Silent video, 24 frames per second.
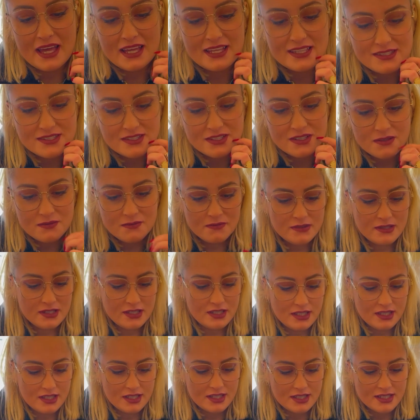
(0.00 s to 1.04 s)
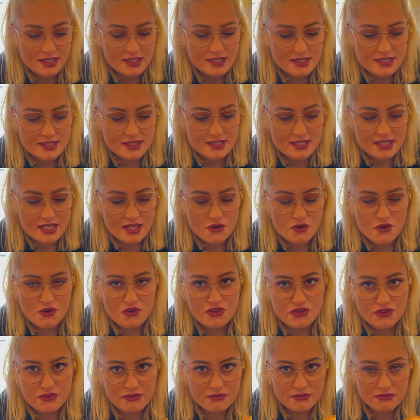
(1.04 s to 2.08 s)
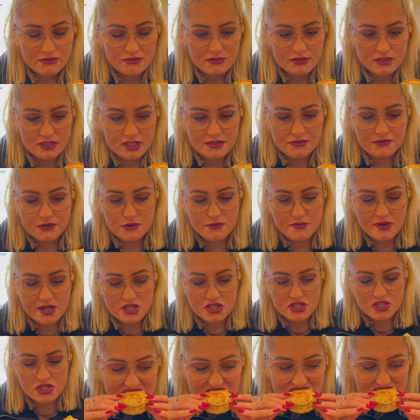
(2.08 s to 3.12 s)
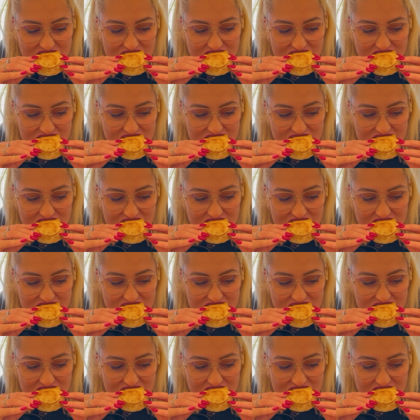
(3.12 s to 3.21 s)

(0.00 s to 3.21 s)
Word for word: exemple, c'est oignon et fromage.